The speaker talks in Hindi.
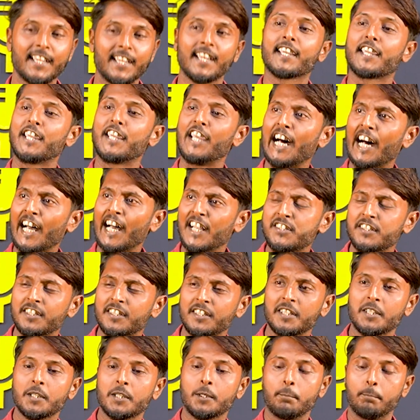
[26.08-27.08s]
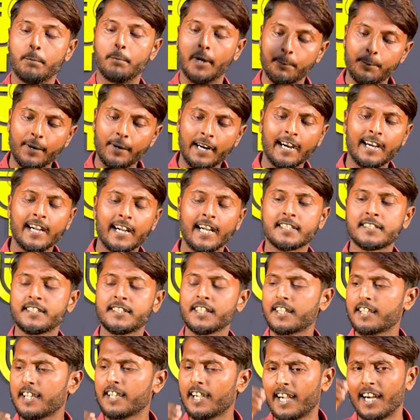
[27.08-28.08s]
कि आज बफा का
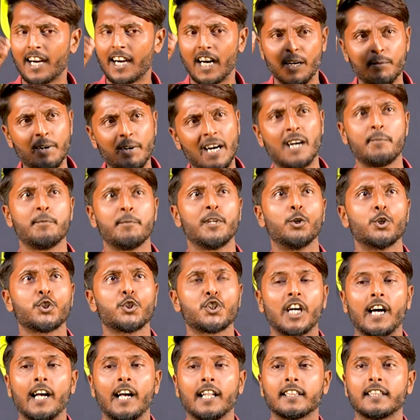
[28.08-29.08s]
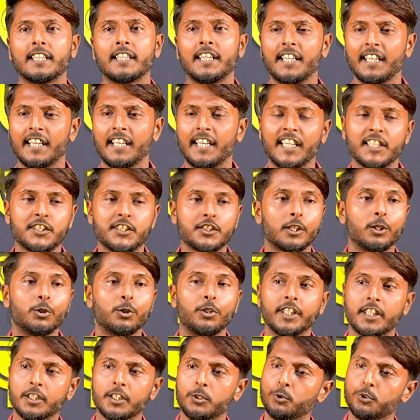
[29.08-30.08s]
सिक्का हवा में उछालते हैं चलो
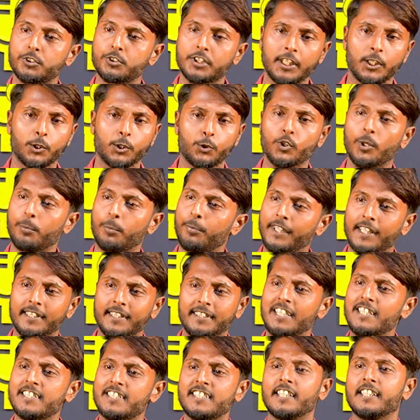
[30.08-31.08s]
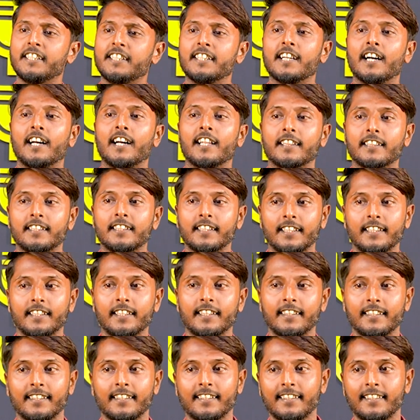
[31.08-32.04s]
एक दूसरे को अपने दिल से निकालते हैं